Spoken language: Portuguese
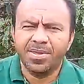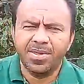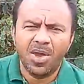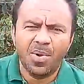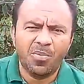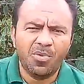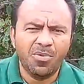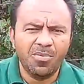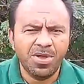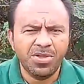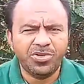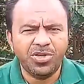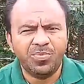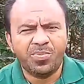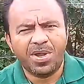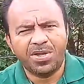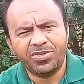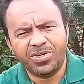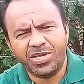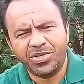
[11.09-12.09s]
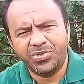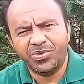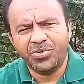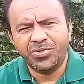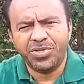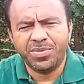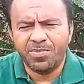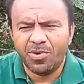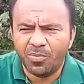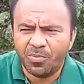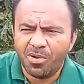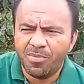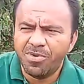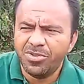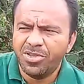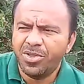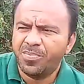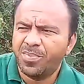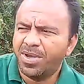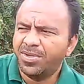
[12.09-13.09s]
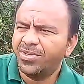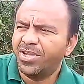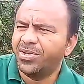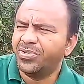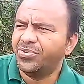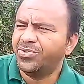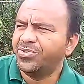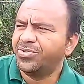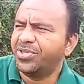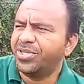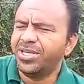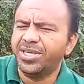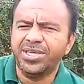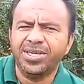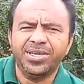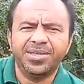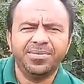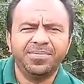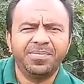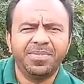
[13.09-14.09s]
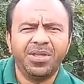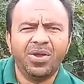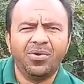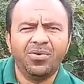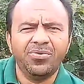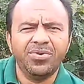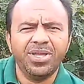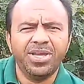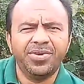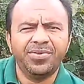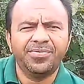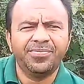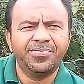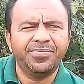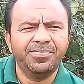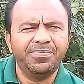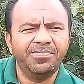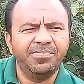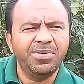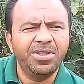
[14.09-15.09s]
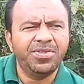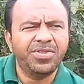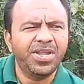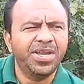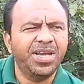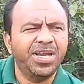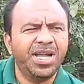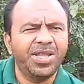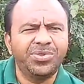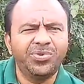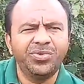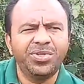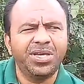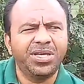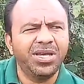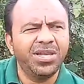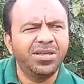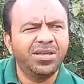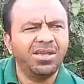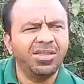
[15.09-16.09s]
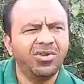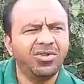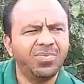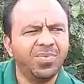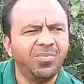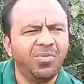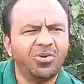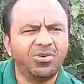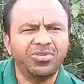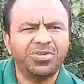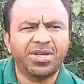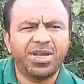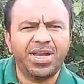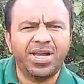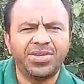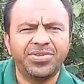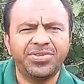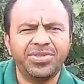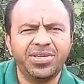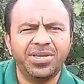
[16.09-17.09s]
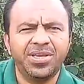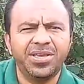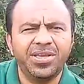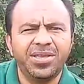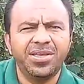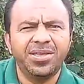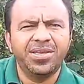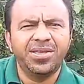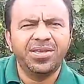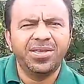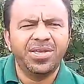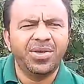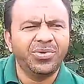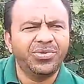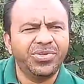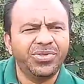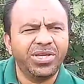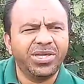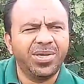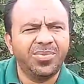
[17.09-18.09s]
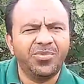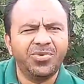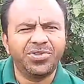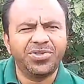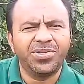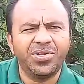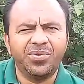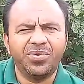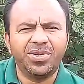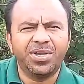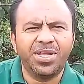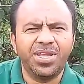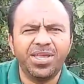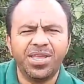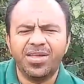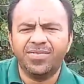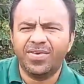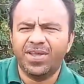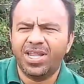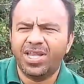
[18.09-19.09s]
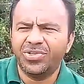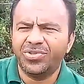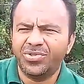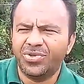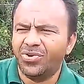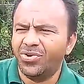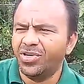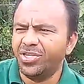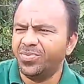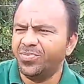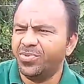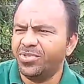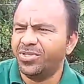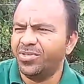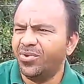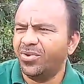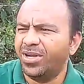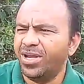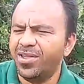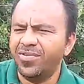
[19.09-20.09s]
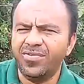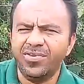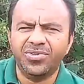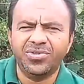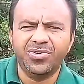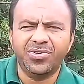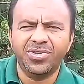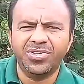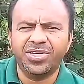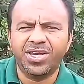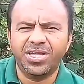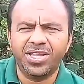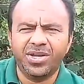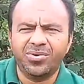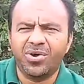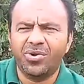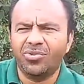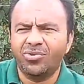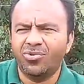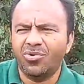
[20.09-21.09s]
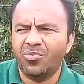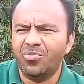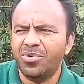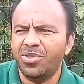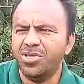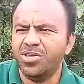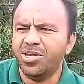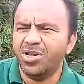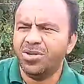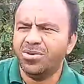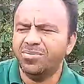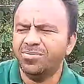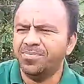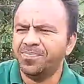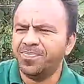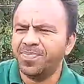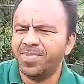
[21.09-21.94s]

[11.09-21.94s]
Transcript: Eu prometi para Jesus, irmão, prometi para Jesus que, que eu ia entregar tudo aquilo que Deus me mostrasse. Eu sei que muitos não creem em revelações, muitos não creem em visões, cada qual tem uma opinião.